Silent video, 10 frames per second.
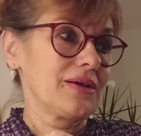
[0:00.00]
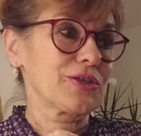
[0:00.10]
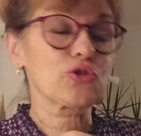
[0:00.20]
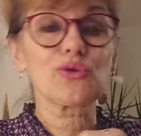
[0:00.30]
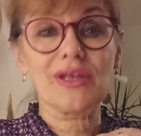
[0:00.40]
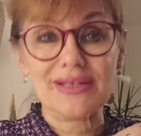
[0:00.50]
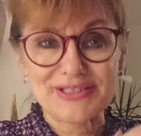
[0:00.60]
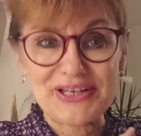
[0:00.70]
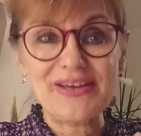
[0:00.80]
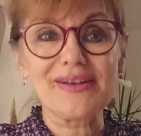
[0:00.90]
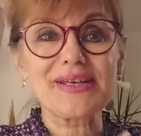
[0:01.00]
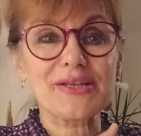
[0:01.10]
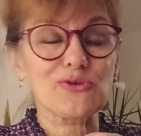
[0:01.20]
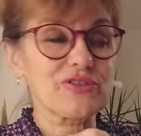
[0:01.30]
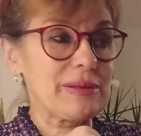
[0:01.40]
На что я настояла,
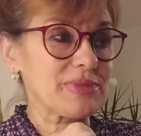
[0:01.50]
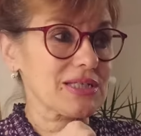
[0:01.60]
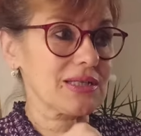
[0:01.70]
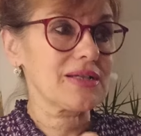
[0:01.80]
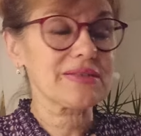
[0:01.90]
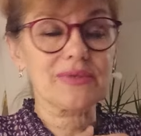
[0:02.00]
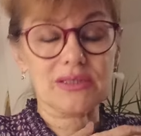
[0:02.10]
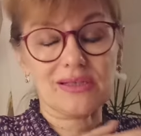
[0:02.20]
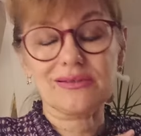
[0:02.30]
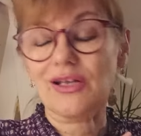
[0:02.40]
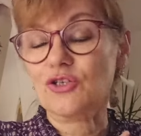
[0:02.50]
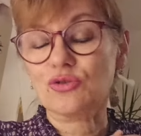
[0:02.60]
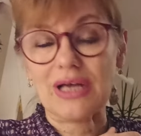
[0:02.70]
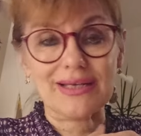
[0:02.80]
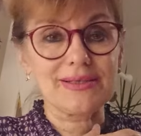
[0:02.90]
я тоже вам рассказывала, сказала,
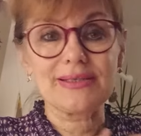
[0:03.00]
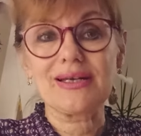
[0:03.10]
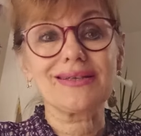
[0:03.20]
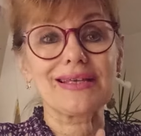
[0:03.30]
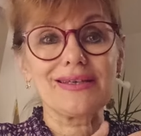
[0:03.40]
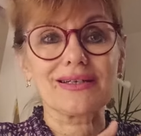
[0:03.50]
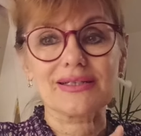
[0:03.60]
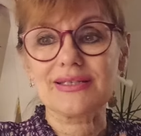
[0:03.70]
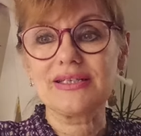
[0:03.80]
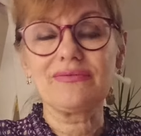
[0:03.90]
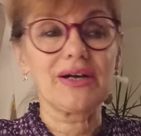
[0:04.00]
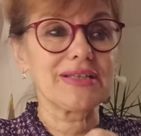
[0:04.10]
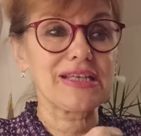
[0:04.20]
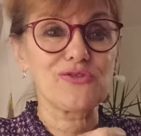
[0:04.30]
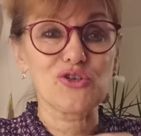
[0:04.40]
что так нельзя, это некрасиво,
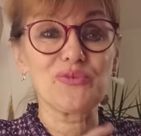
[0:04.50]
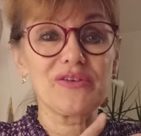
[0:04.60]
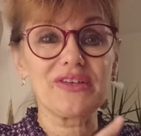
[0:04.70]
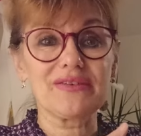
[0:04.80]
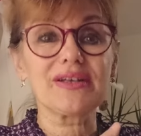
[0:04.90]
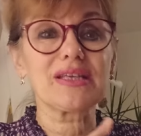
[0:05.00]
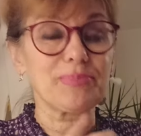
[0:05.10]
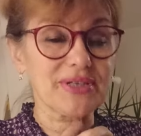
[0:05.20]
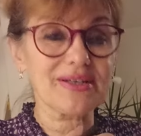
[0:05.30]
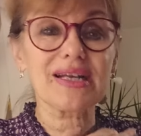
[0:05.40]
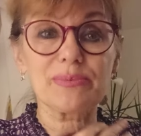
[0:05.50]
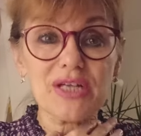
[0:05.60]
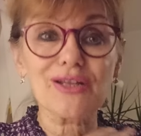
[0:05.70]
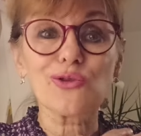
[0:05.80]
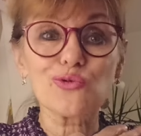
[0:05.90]
она ни в чем не виновата, и подарок
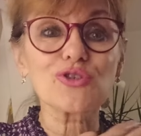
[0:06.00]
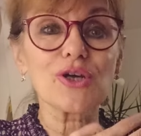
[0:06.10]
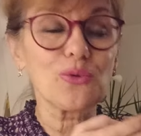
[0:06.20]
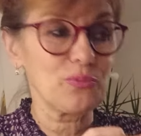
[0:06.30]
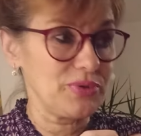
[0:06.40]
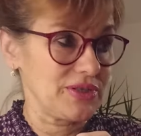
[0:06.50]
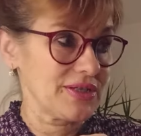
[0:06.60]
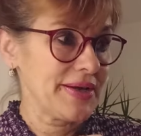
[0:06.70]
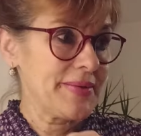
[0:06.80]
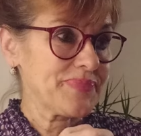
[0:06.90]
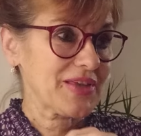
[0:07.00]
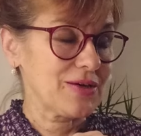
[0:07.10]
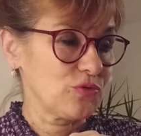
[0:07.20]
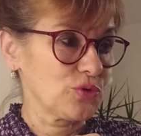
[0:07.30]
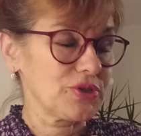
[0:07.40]
обязательно нужно купить.
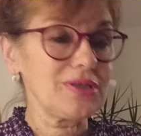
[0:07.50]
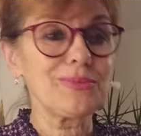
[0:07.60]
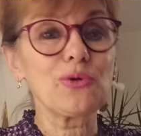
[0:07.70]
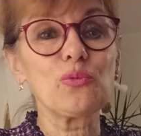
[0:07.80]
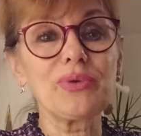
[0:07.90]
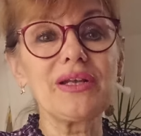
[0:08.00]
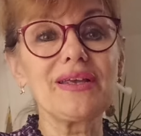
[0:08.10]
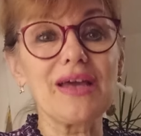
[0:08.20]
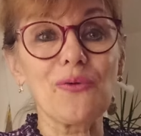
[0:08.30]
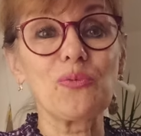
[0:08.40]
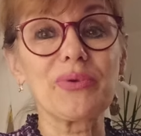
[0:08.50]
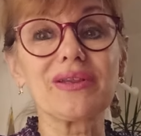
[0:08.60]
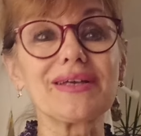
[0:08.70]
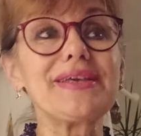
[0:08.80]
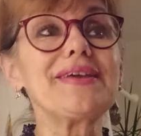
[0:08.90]
Вот. И мы купили, я
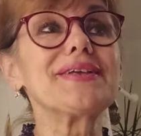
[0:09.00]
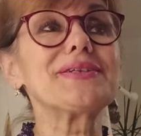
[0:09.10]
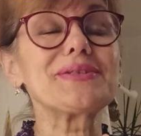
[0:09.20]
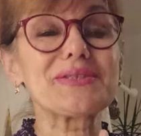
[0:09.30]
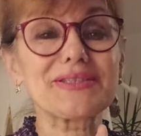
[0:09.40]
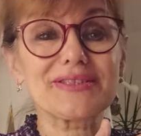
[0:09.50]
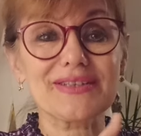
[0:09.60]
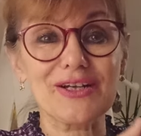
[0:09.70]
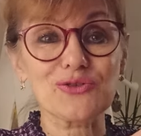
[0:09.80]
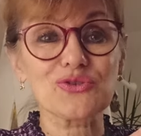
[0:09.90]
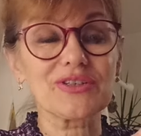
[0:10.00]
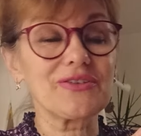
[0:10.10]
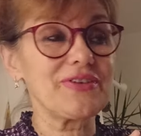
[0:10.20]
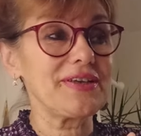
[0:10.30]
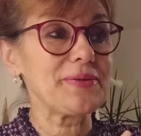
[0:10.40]
купила ей сразу же
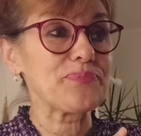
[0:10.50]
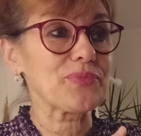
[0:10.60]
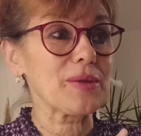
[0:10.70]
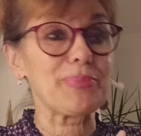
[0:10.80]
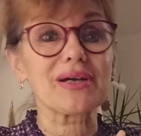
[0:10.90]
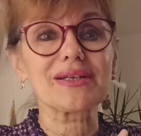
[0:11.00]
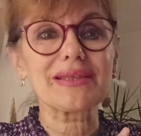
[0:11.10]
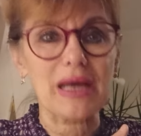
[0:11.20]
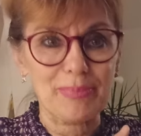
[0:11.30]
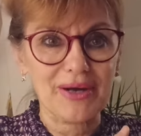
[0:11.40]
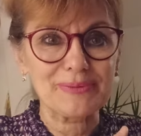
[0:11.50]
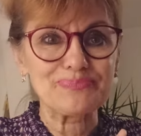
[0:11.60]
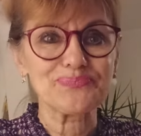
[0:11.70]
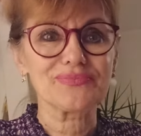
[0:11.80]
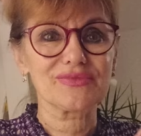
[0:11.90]
две пары тапок –
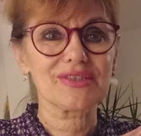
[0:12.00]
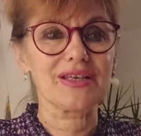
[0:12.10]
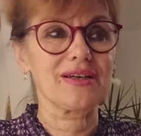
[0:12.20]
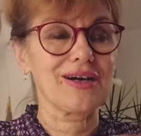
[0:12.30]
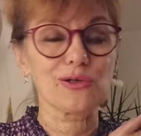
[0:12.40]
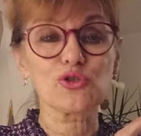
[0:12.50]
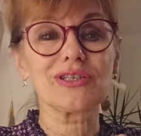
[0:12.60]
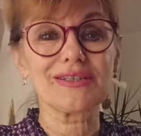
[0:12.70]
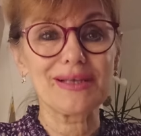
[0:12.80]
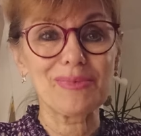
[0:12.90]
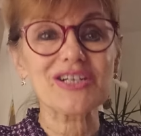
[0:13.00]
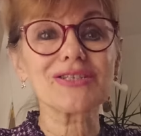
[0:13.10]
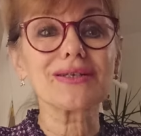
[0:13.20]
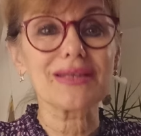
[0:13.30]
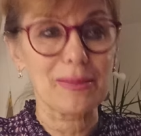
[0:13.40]
таких хорошеньких
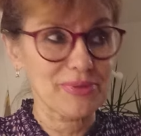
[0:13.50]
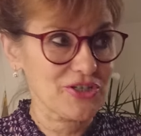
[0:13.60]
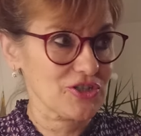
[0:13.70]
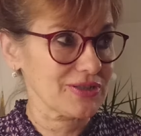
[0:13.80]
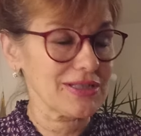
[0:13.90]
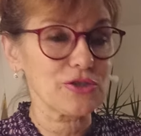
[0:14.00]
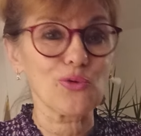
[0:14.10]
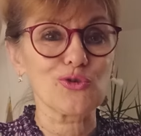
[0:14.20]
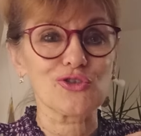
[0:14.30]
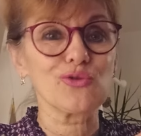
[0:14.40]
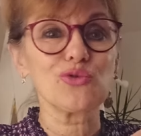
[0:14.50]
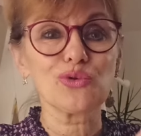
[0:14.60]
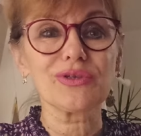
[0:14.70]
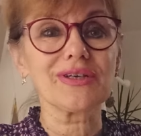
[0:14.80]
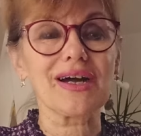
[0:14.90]
домашних тапочек, знаете, очень
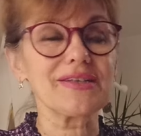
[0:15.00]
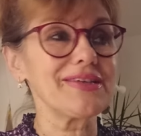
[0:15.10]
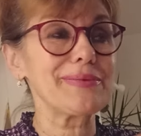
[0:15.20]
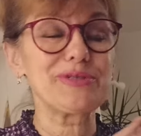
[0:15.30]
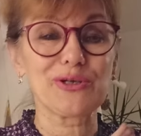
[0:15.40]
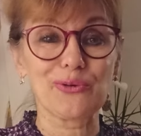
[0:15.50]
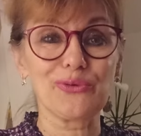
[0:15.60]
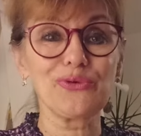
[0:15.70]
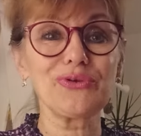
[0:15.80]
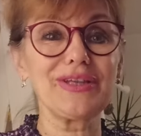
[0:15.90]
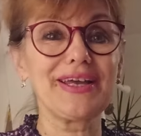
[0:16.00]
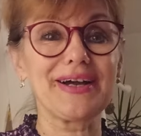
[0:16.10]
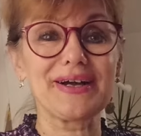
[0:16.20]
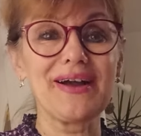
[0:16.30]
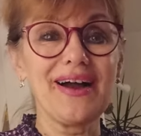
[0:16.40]
уютных, одни вообще уютные,
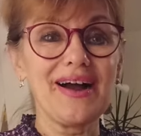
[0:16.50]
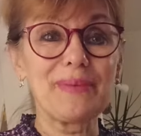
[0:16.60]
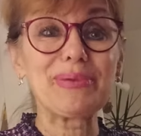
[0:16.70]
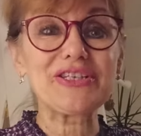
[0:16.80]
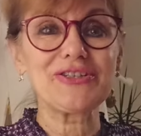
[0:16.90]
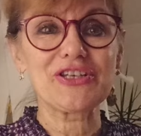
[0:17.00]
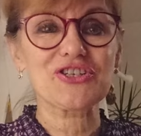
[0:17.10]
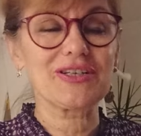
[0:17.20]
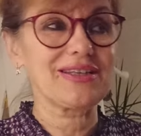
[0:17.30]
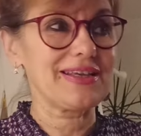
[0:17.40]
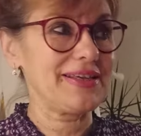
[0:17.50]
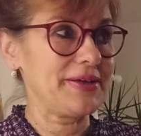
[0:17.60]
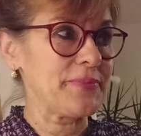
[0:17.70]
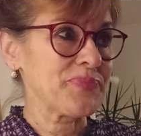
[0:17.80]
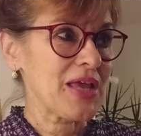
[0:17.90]
как ботиночки
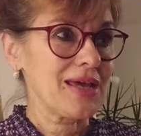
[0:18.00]
такие.